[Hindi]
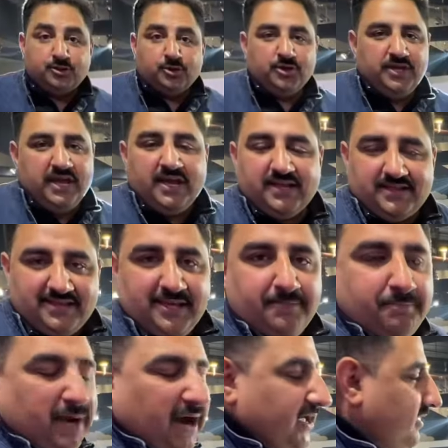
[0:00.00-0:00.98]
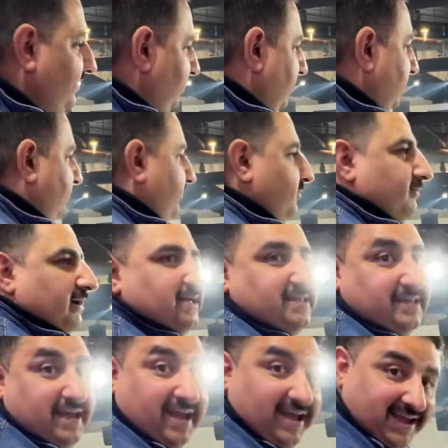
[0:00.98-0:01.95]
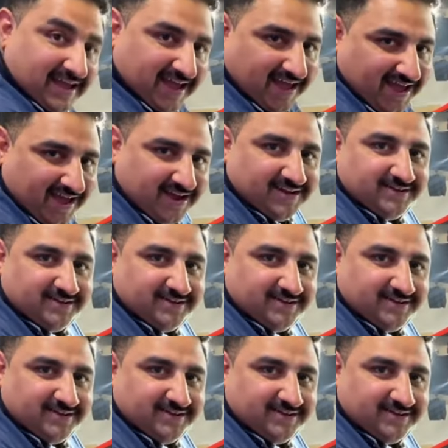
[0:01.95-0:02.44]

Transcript: तो ये थी भाई ये थी नहीं भाई ये है